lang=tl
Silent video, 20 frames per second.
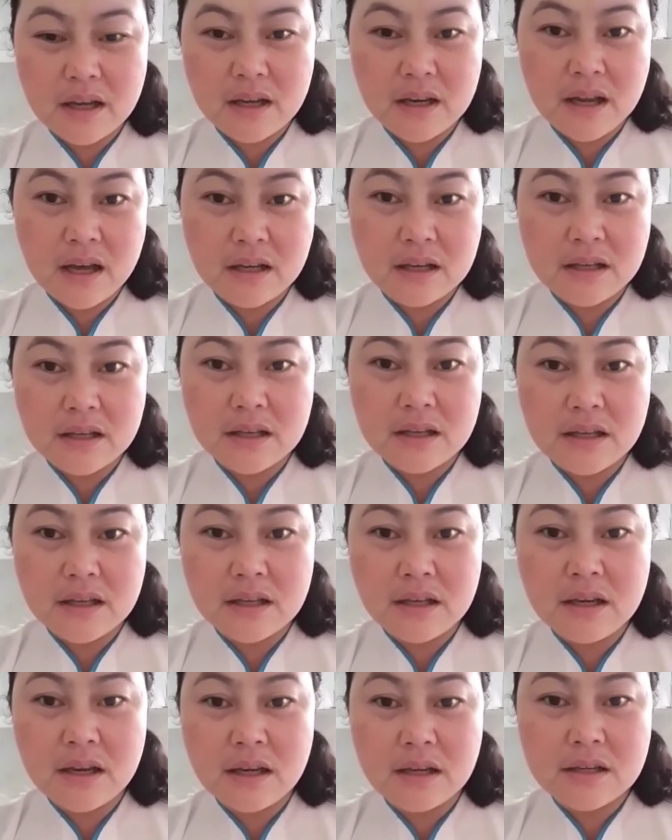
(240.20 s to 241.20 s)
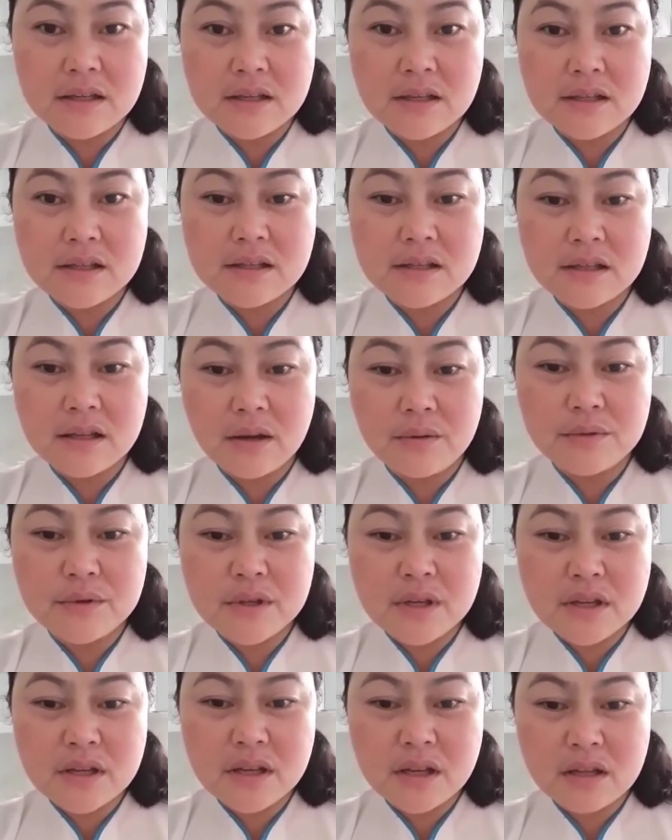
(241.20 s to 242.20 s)
lagi lagi kasi sa
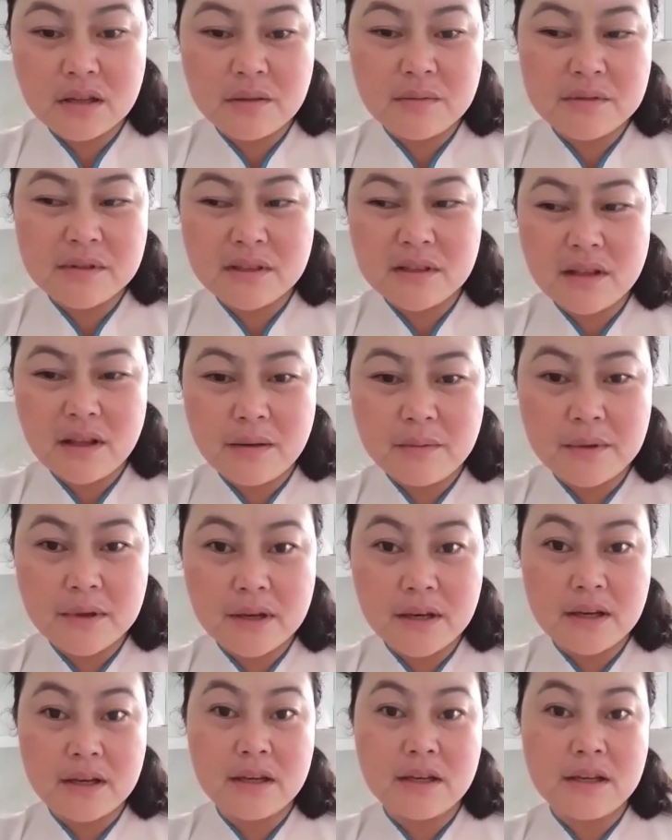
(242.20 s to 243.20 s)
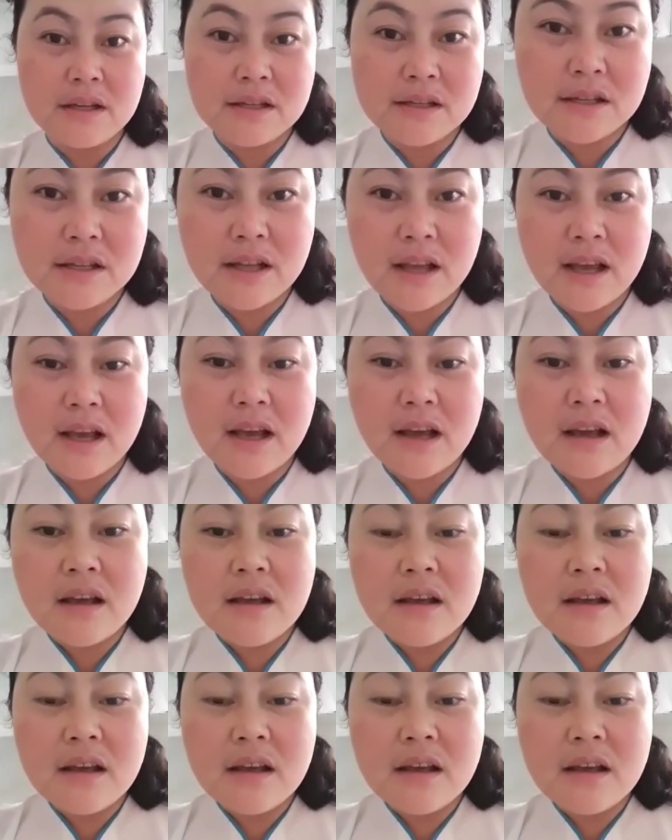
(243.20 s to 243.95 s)
kusina tapos ang dami rin bilisin kaya